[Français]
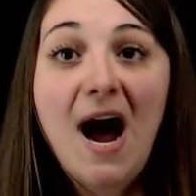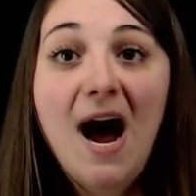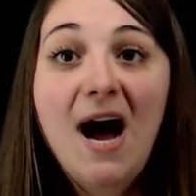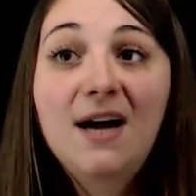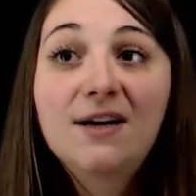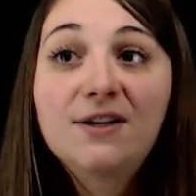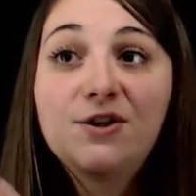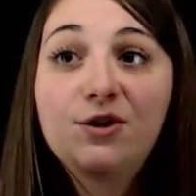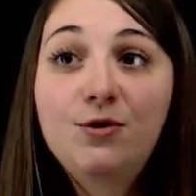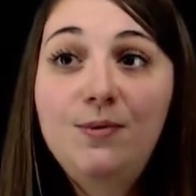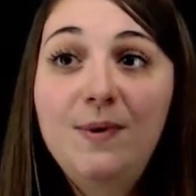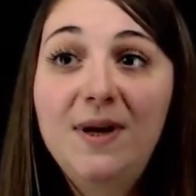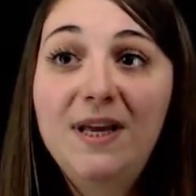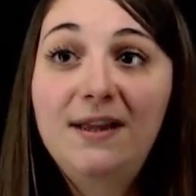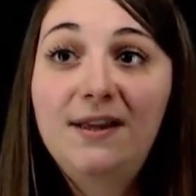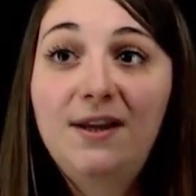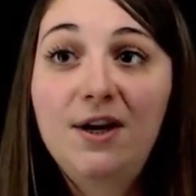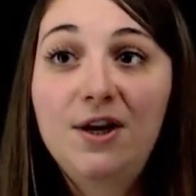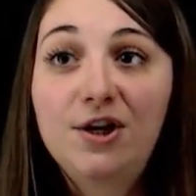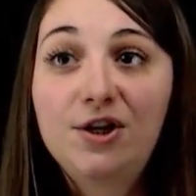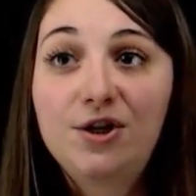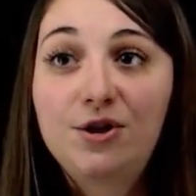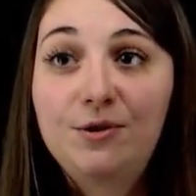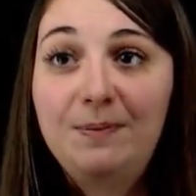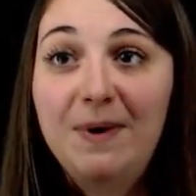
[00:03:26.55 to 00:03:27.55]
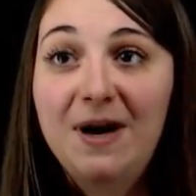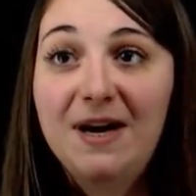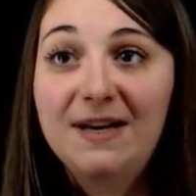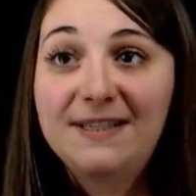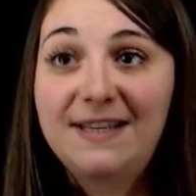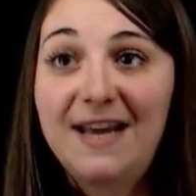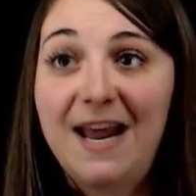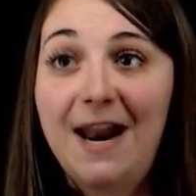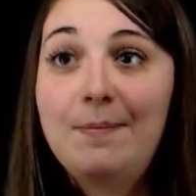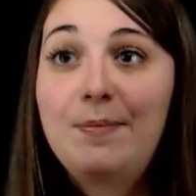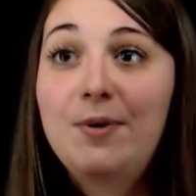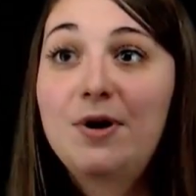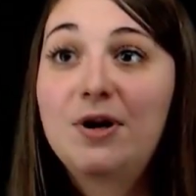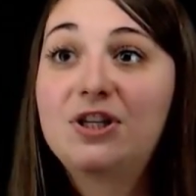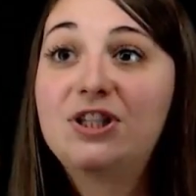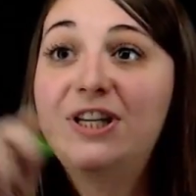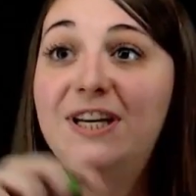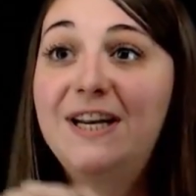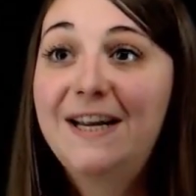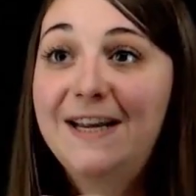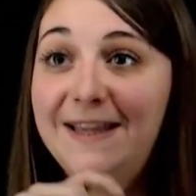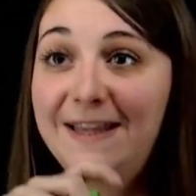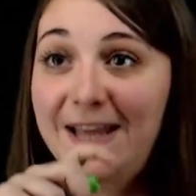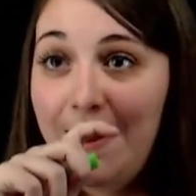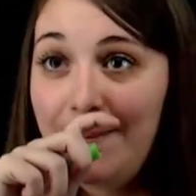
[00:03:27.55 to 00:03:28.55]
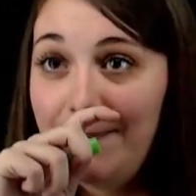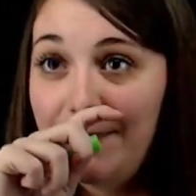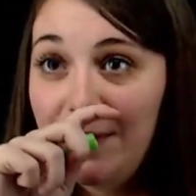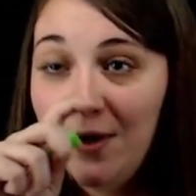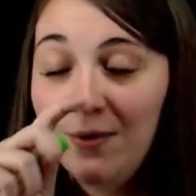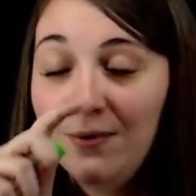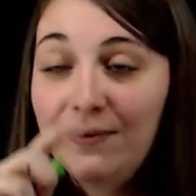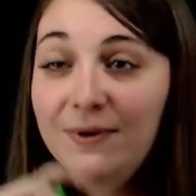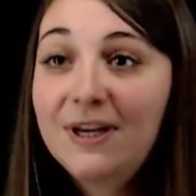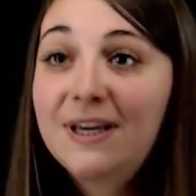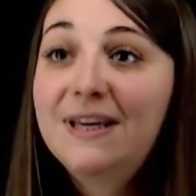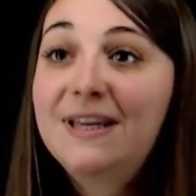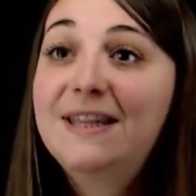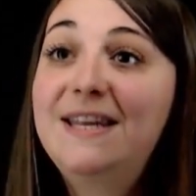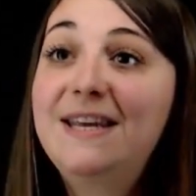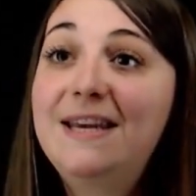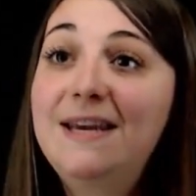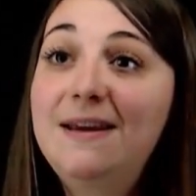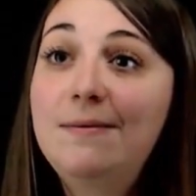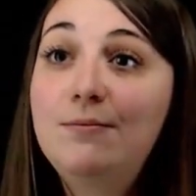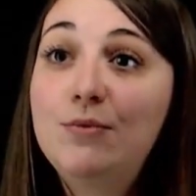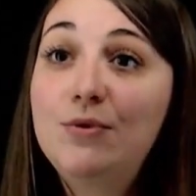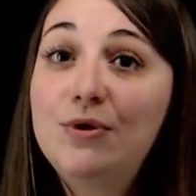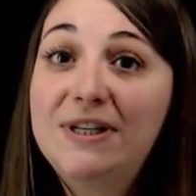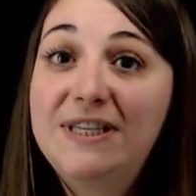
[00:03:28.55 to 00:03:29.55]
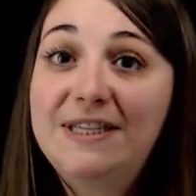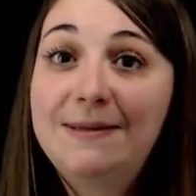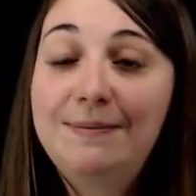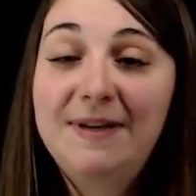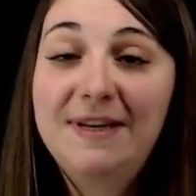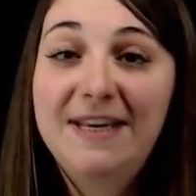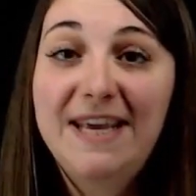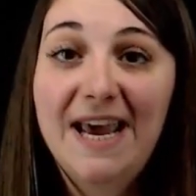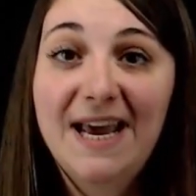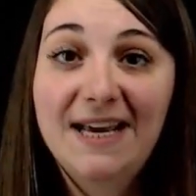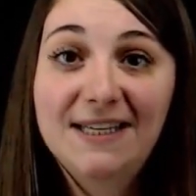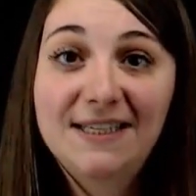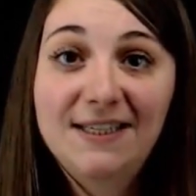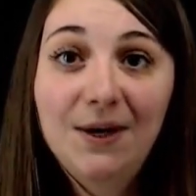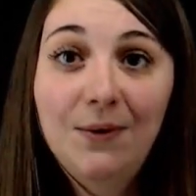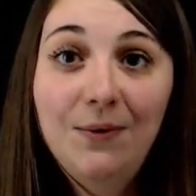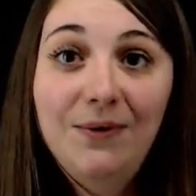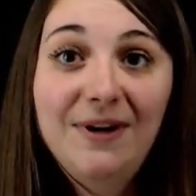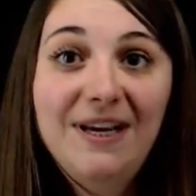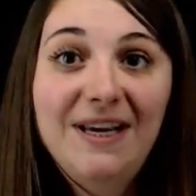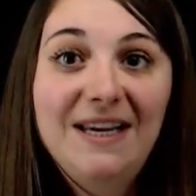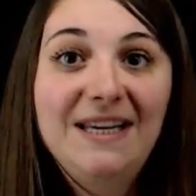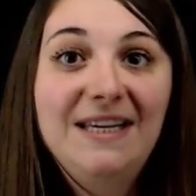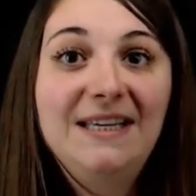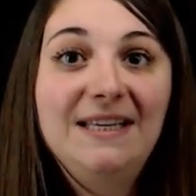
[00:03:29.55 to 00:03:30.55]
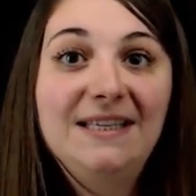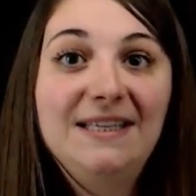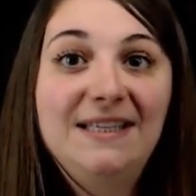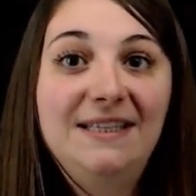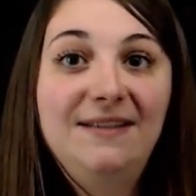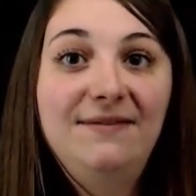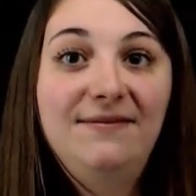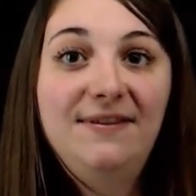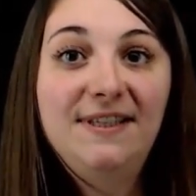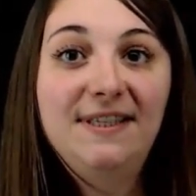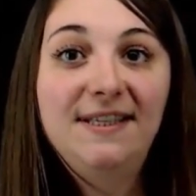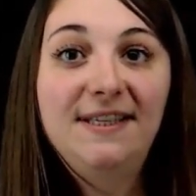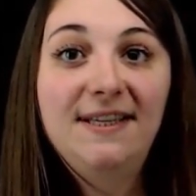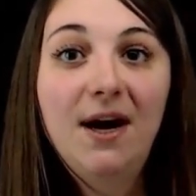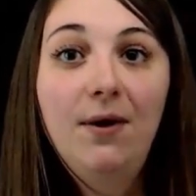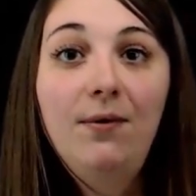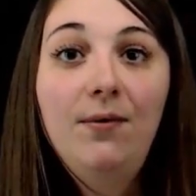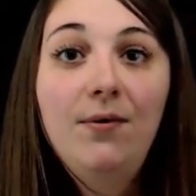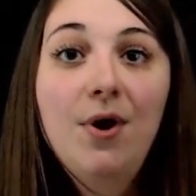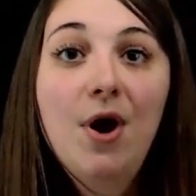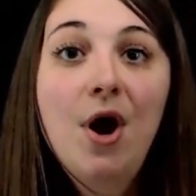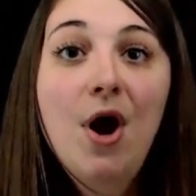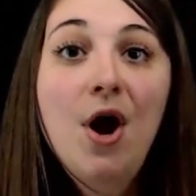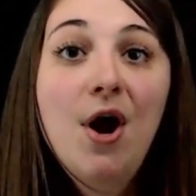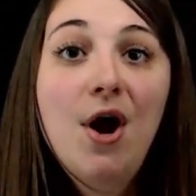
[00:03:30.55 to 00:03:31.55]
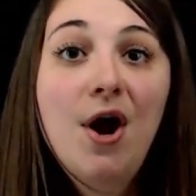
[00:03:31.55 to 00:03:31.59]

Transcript: Ensuite, je passe à la prochaine étape, donc des multiplications et divisions.